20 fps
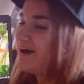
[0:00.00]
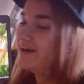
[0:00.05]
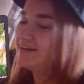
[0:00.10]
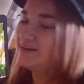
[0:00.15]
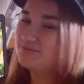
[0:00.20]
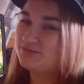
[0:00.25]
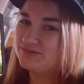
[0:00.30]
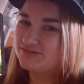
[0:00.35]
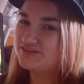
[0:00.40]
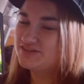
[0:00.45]

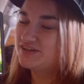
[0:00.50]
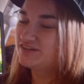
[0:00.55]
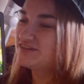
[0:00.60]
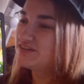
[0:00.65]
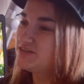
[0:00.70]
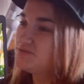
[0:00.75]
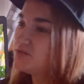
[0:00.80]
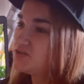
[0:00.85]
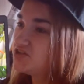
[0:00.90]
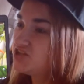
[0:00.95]
Она будет все это
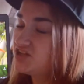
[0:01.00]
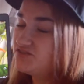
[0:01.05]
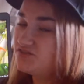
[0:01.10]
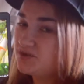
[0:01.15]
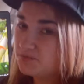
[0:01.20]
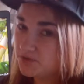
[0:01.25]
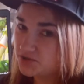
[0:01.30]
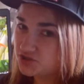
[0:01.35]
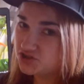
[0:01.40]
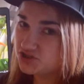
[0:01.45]
смягчать,
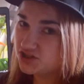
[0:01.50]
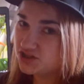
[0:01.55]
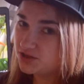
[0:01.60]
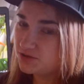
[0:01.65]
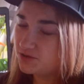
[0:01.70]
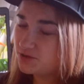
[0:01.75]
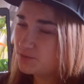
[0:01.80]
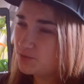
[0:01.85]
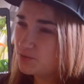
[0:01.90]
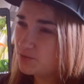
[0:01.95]
вам придется это
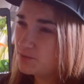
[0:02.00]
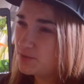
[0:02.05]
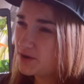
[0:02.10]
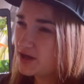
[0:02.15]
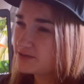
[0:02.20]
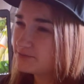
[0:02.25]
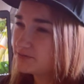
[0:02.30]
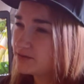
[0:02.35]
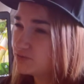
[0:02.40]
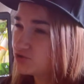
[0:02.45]
ее
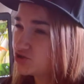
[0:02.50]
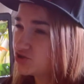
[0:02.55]
покупать, потому